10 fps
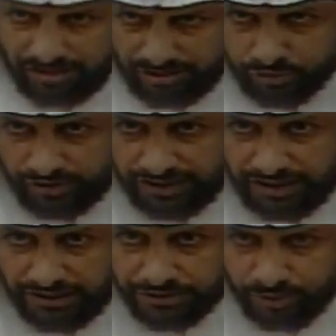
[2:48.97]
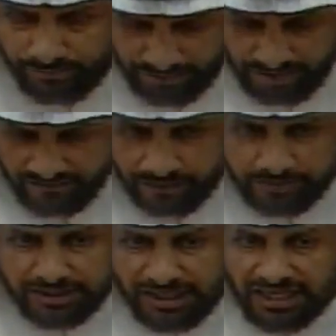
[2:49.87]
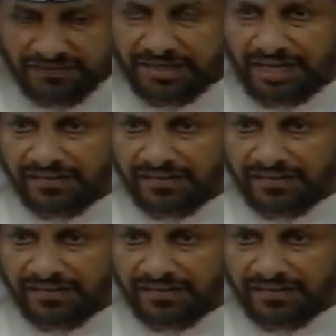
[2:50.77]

شوية اللي عندهم فبالتالي ايضا هذه